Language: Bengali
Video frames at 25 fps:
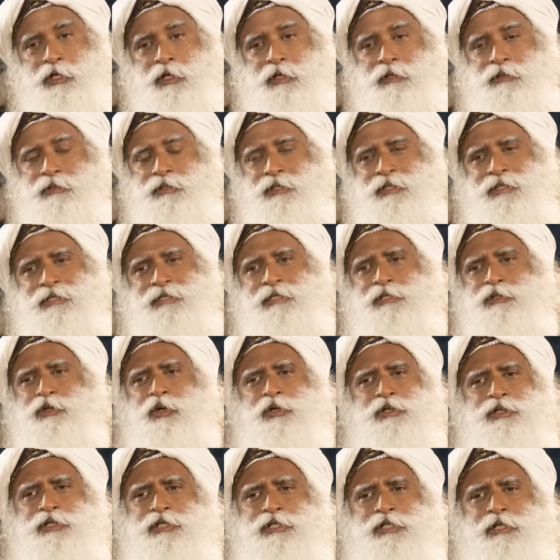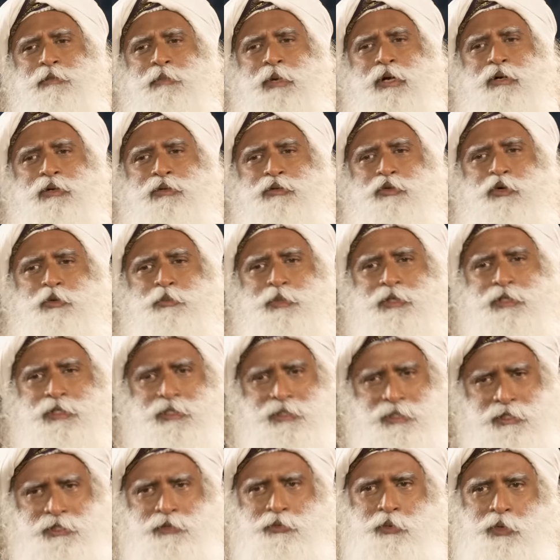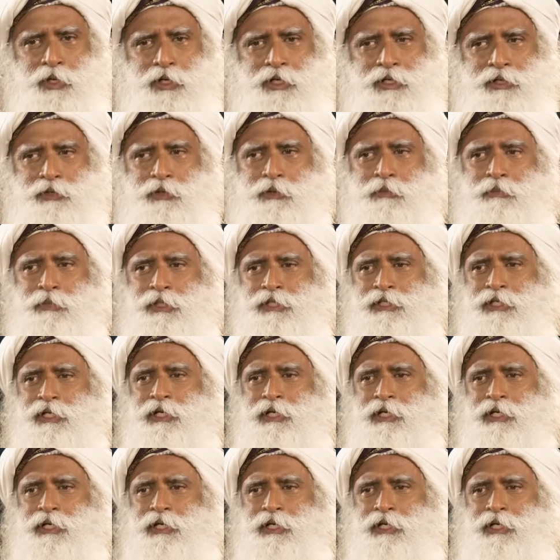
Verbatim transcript: যে সব কিছুকে আক্ষরিক অর্থে নিয়েছ